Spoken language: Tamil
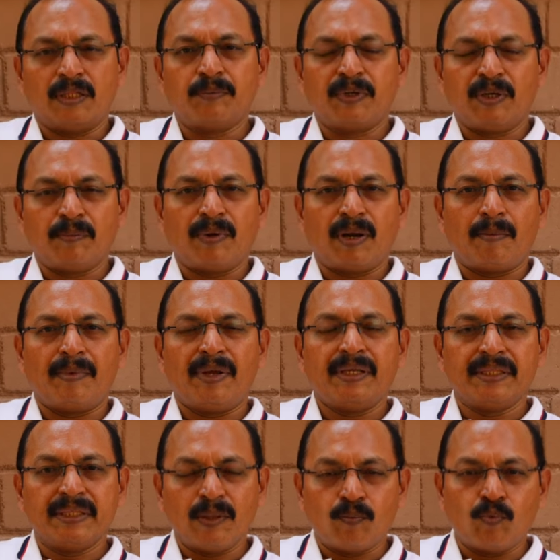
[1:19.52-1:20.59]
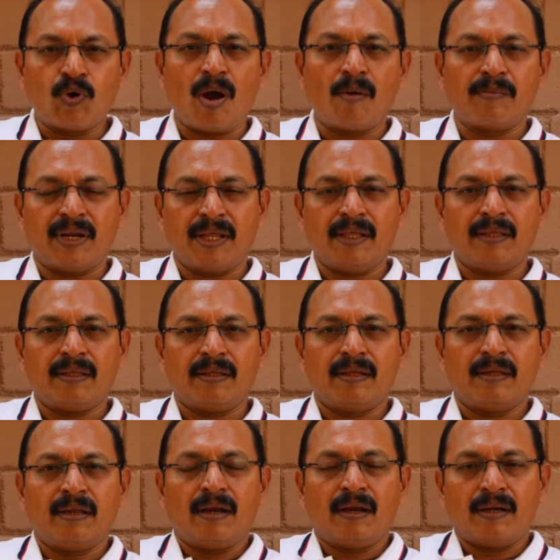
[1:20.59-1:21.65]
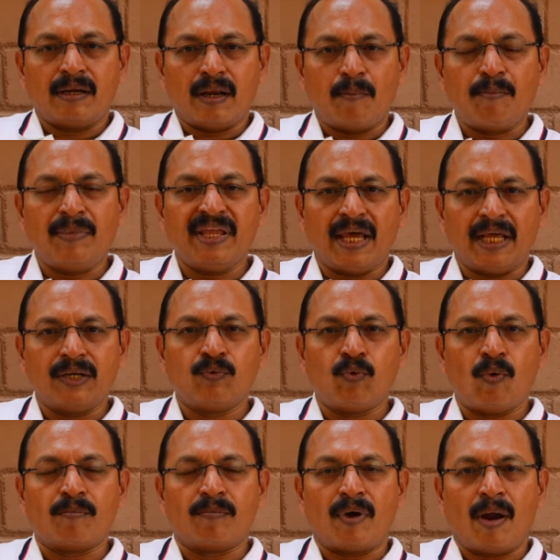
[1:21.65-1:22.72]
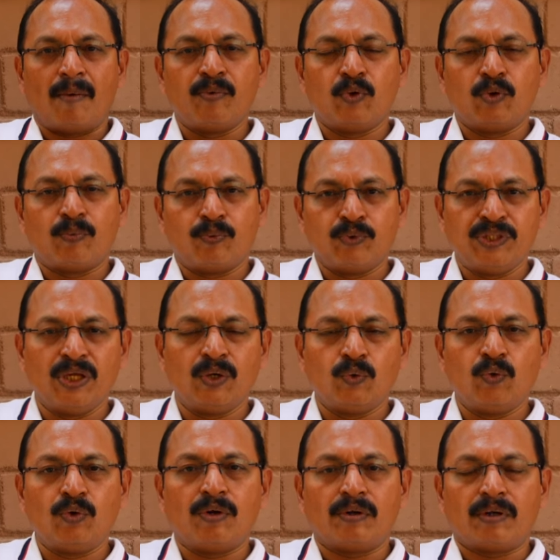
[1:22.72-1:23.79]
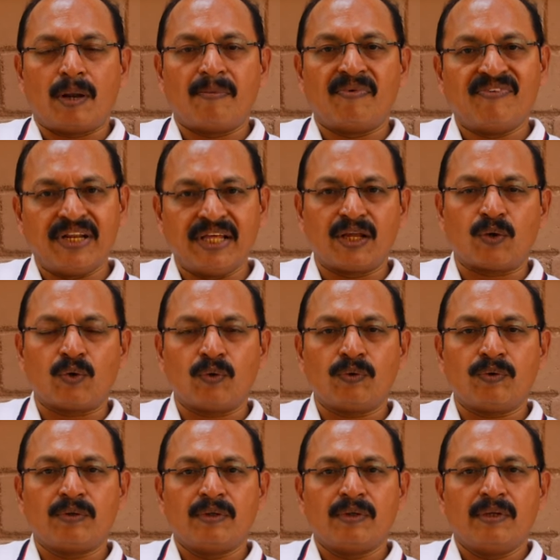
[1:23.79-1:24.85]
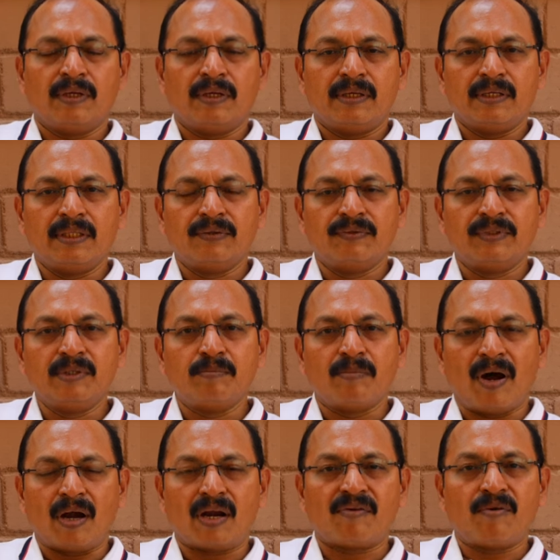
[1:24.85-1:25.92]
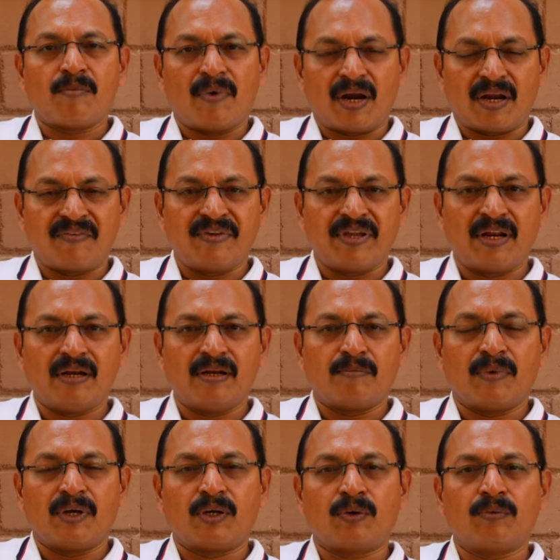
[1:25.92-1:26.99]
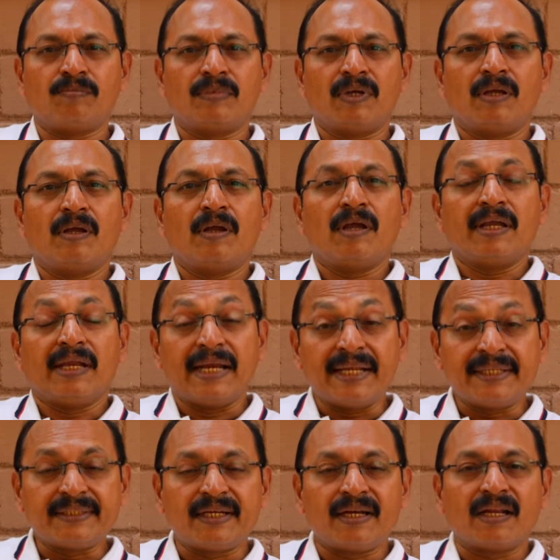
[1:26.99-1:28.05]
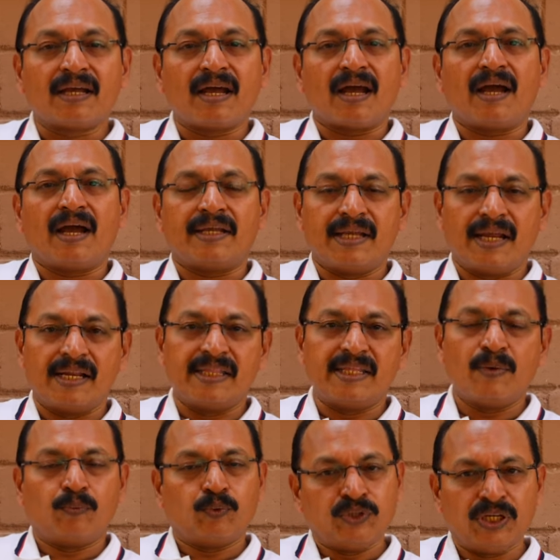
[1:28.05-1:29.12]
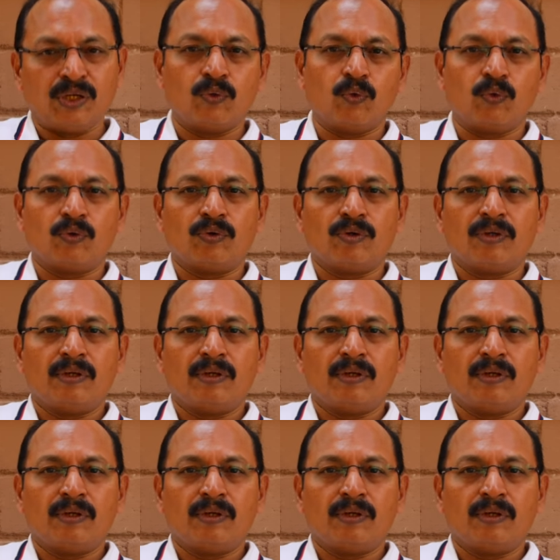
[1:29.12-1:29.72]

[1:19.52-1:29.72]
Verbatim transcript: அது மட்டும் இல்லாமல் இந்த முகாமில் நம்மை அறிவோம் அப்படின்னு ஒரு புதிய நூல் நம்ம வெளியிடுறோம் இது வந்து மாணவ மாணவிகள் மற்றும் இளைஞர்களுக்காக ஐயா எழுதிய புதிய நூல்